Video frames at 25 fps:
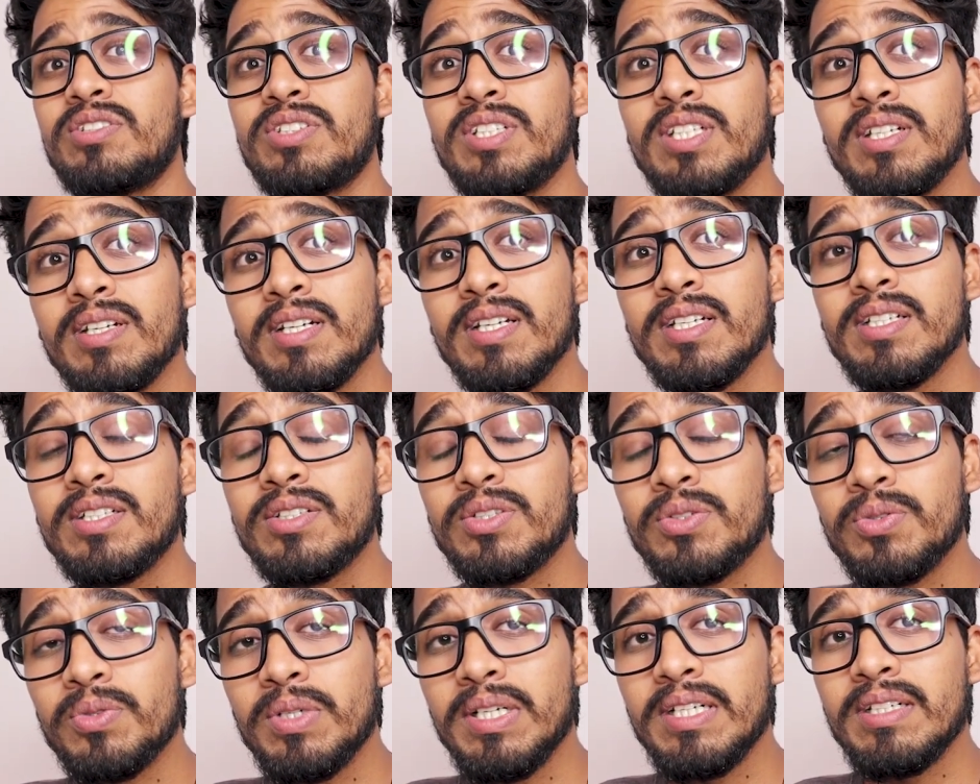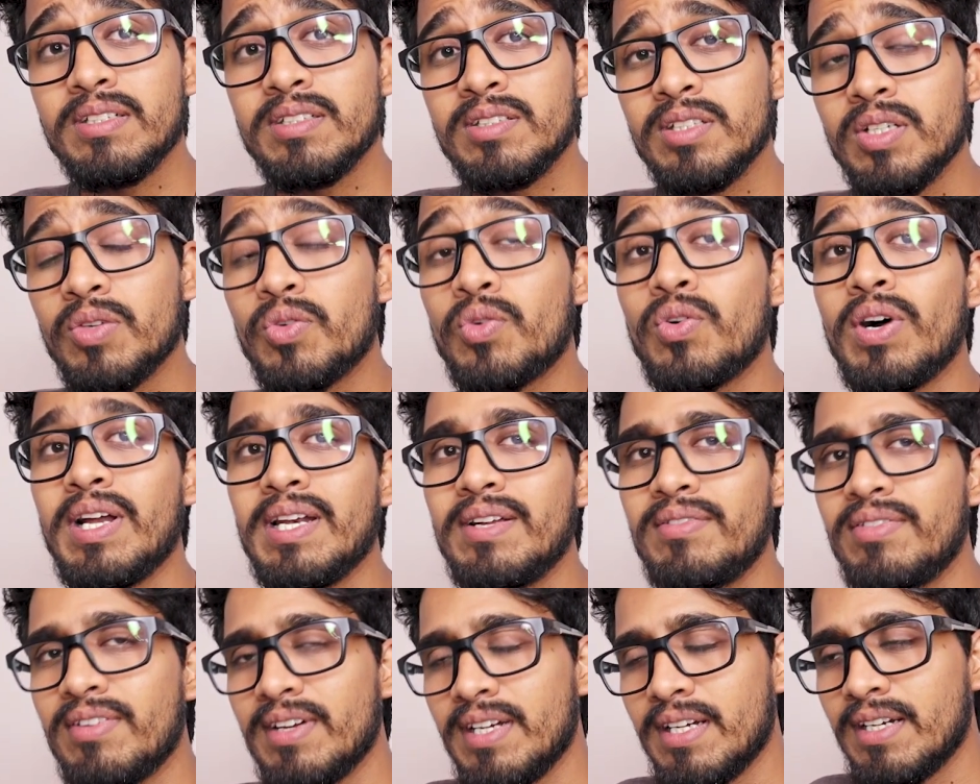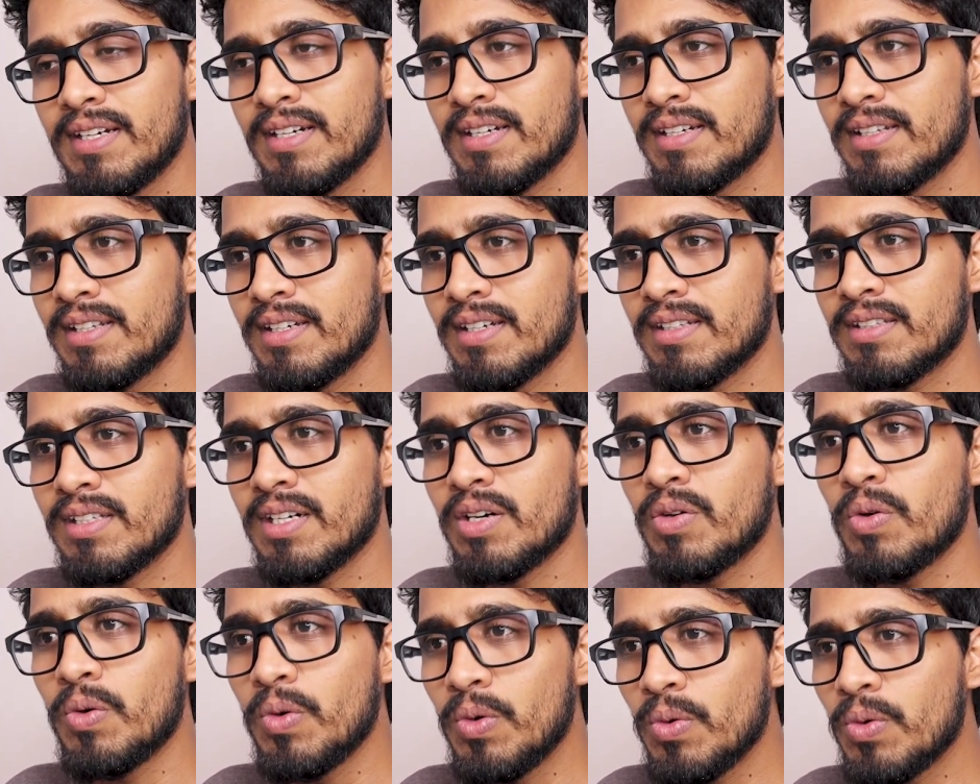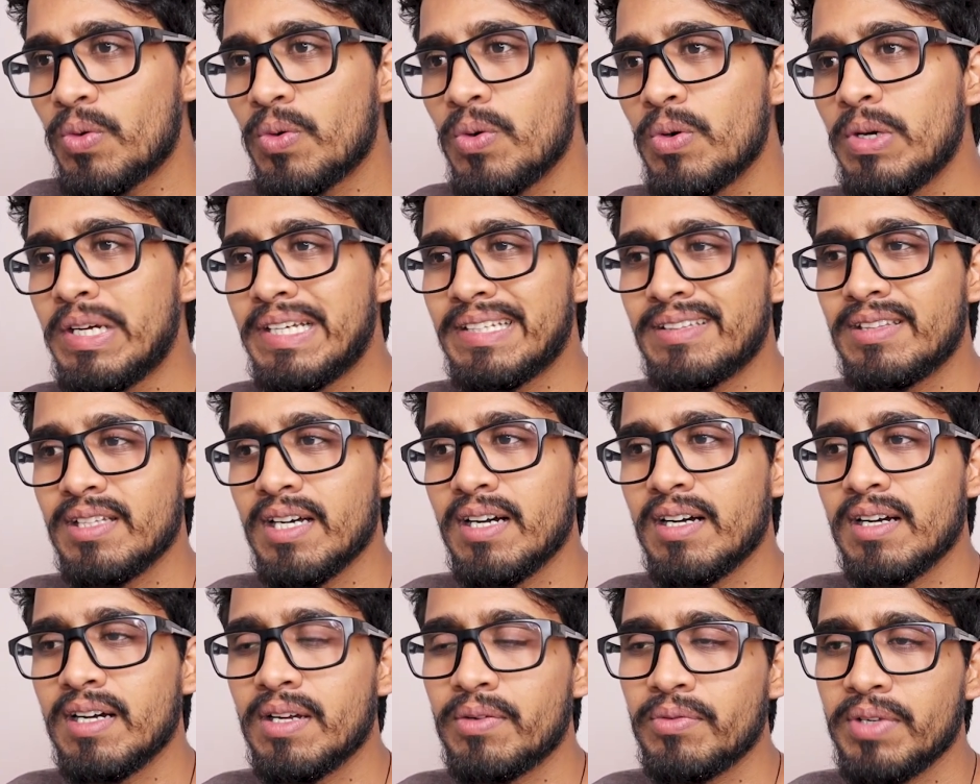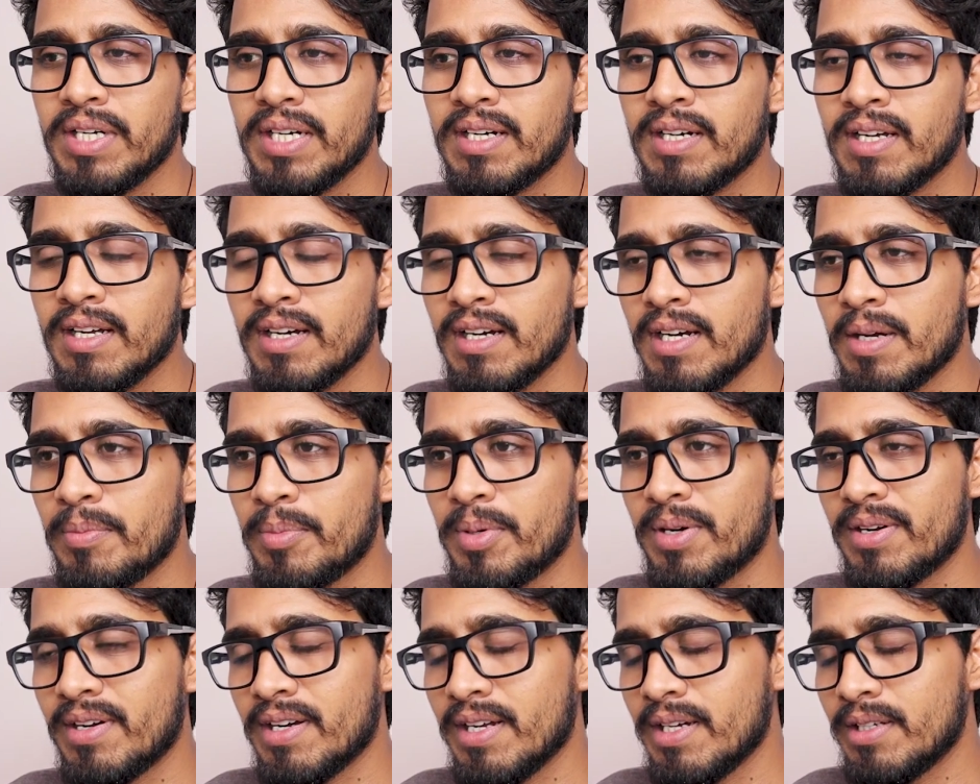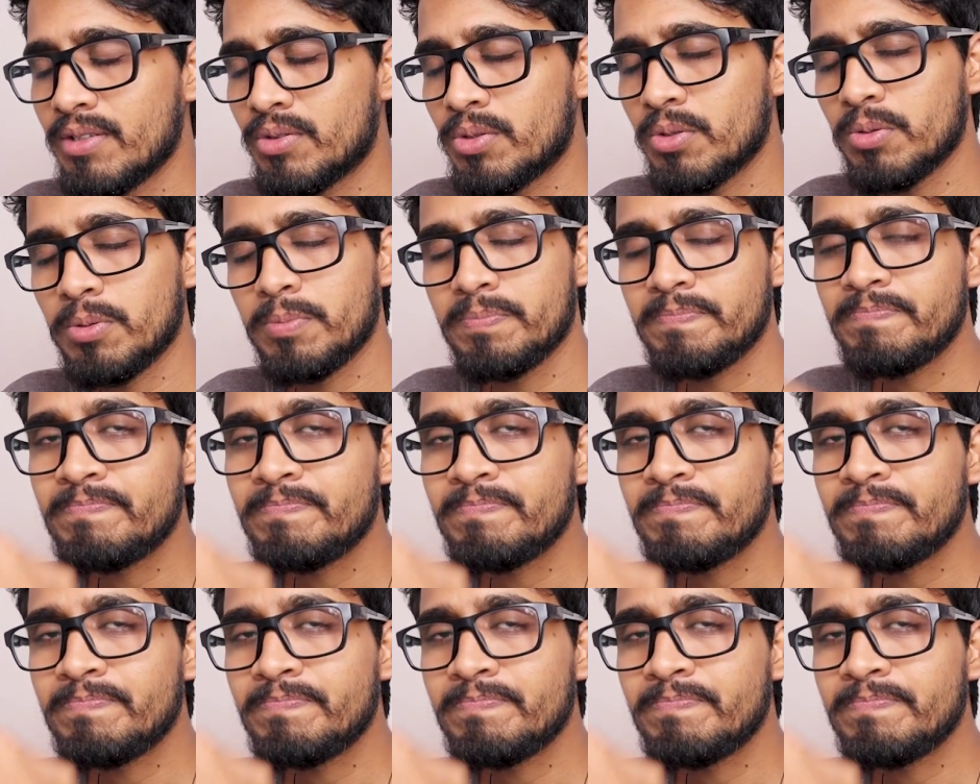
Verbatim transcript: जिन स्टूडेंट्स ने क्वालिफाई कर दिया था उनको इतना अगर वेट करना पड़ रहा है तो